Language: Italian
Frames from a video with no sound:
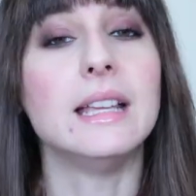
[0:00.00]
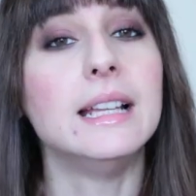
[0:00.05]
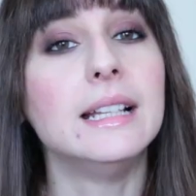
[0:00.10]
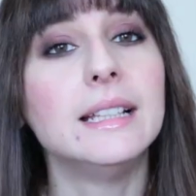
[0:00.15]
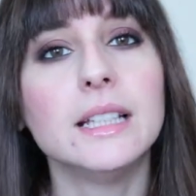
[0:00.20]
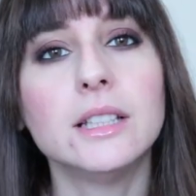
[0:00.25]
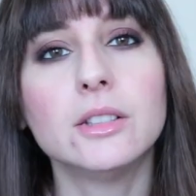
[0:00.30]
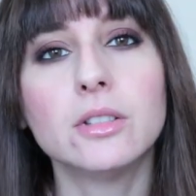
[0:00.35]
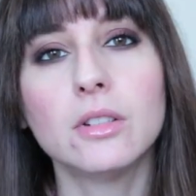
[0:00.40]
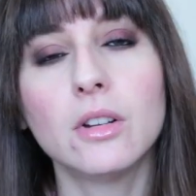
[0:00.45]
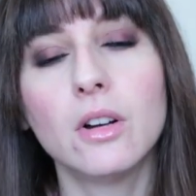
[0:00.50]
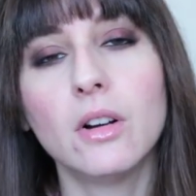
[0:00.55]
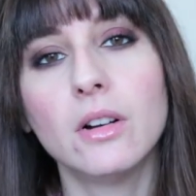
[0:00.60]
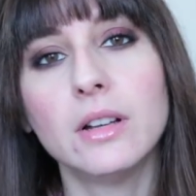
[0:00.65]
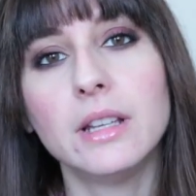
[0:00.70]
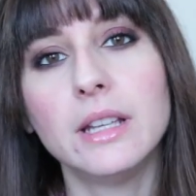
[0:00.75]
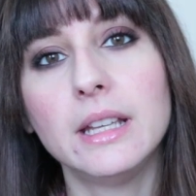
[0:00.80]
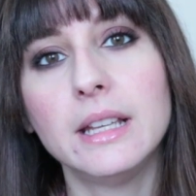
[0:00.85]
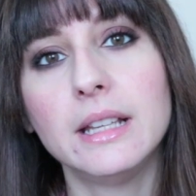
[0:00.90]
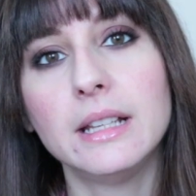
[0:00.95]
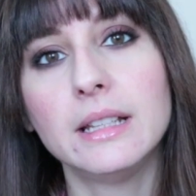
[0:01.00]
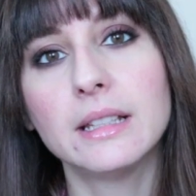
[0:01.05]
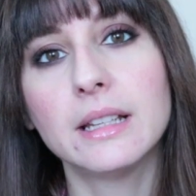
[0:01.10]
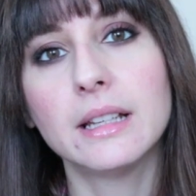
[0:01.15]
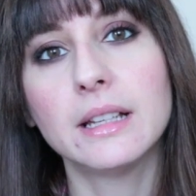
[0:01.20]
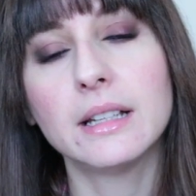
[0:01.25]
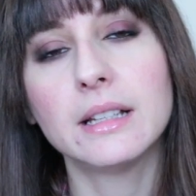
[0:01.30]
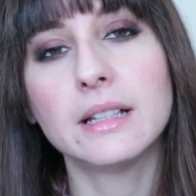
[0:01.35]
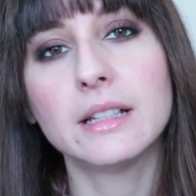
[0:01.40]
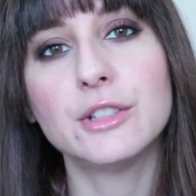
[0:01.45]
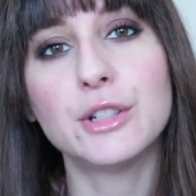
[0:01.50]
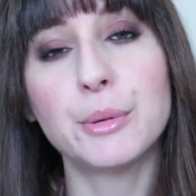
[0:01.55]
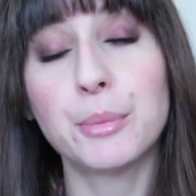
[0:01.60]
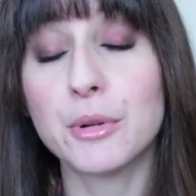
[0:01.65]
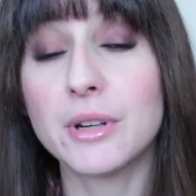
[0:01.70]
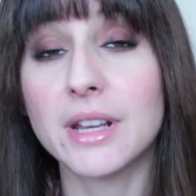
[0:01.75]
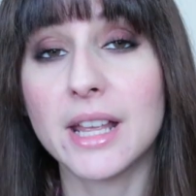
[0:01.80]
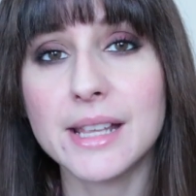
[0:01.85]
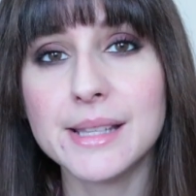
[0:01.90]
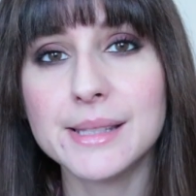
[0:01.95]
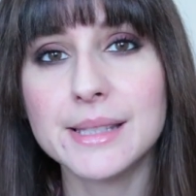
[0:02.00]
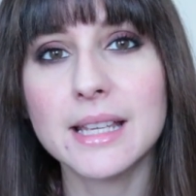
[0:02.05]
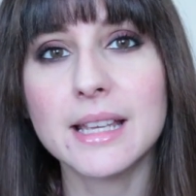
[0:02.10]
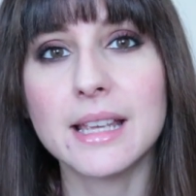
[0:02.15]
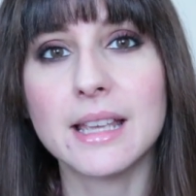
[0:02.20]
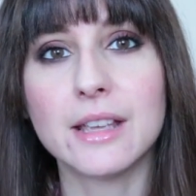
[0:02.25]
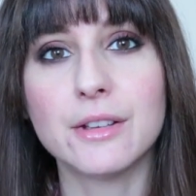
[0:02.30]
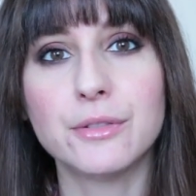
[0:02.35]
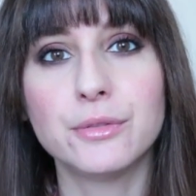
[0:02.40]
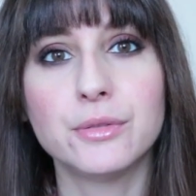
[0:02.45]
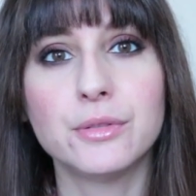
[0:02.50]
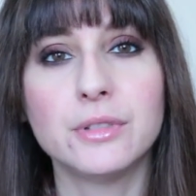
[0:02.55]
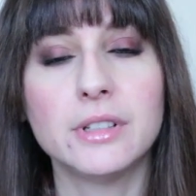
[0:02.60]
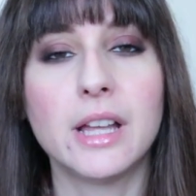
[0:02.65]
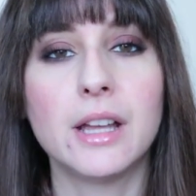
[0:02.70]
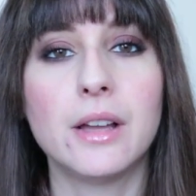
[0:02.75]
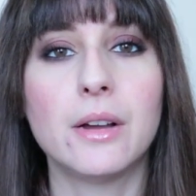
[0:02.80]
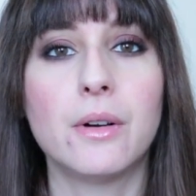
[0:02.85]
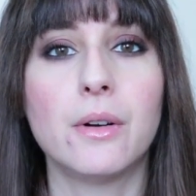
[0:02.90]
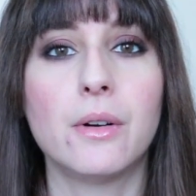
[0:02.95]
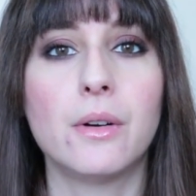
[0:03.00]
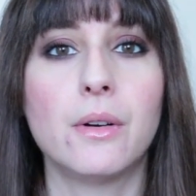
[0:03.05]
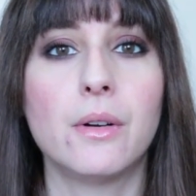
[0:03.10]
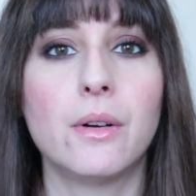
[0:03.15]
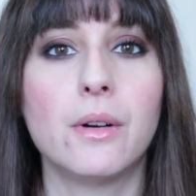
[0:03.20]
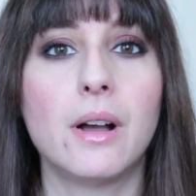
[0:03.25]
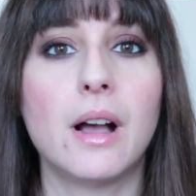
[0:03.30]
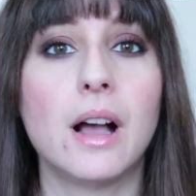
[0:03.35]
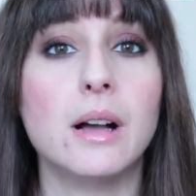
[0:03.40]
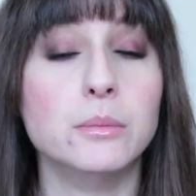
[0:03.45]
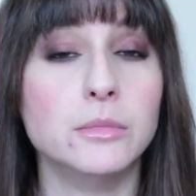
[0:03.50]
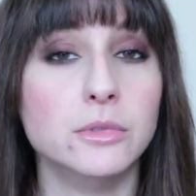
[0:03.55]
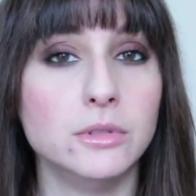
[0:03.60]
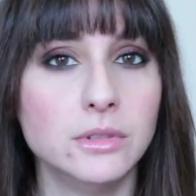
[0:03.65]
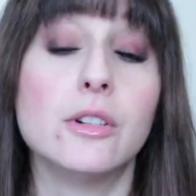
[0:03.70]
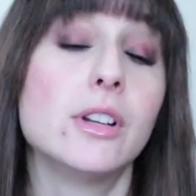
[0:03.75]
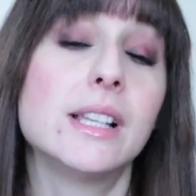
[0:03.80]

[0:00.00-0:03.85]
Il titolo in eh, giapponese è Funeo Amu,